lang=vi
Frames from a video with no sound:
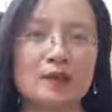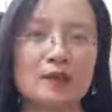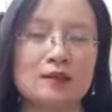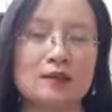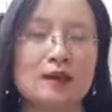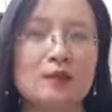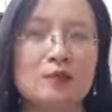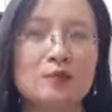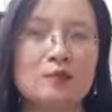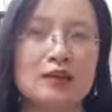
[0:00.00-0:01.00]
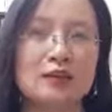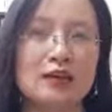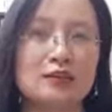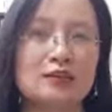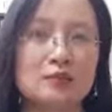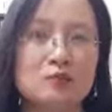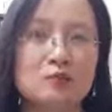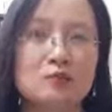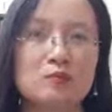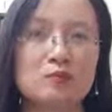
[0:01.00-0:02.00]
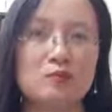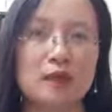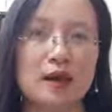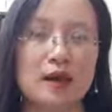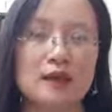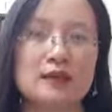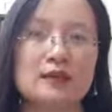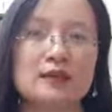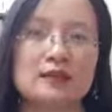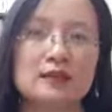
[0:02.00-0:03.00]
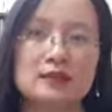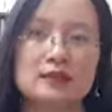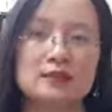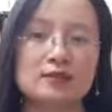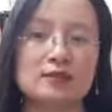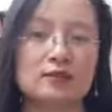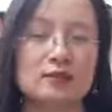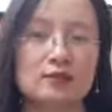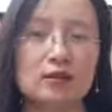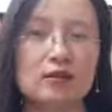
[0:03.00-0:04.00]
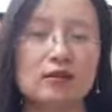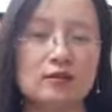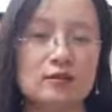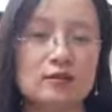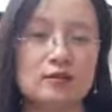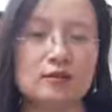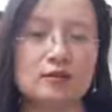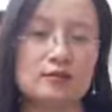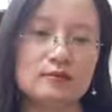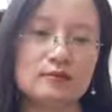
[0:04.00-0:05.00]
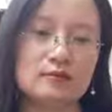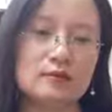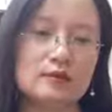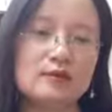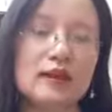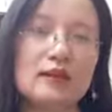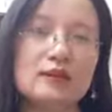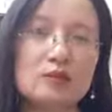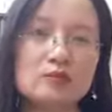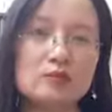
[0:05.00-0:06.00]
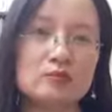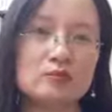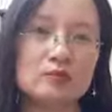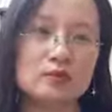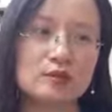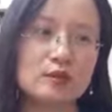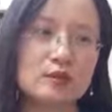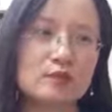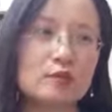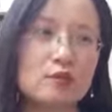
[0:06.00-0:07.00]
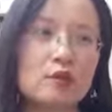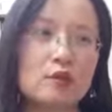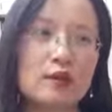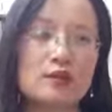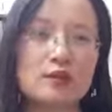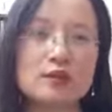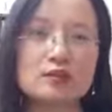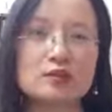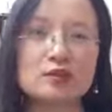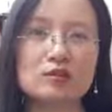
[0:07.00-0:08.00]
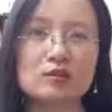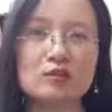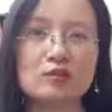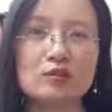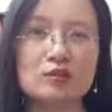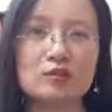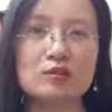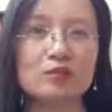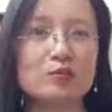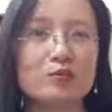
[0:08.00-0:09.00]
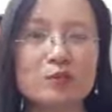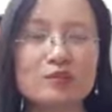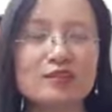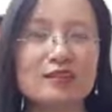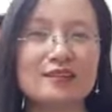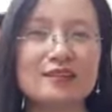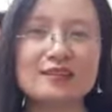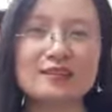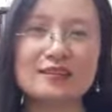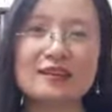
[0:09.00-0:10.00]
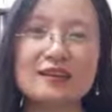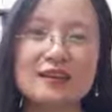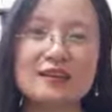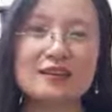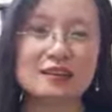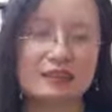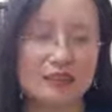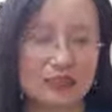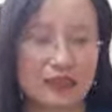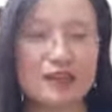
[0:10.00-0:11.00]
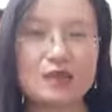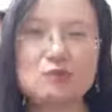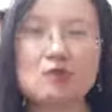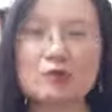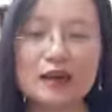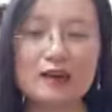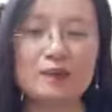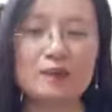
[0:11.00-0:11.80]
à, đây là một trạng thái cảm xúc mà à, nó à, diễn ra trong các cái mối quan hệ trong đời sống con người cũng giống như là những cái à, trạng thái cảm xúc khác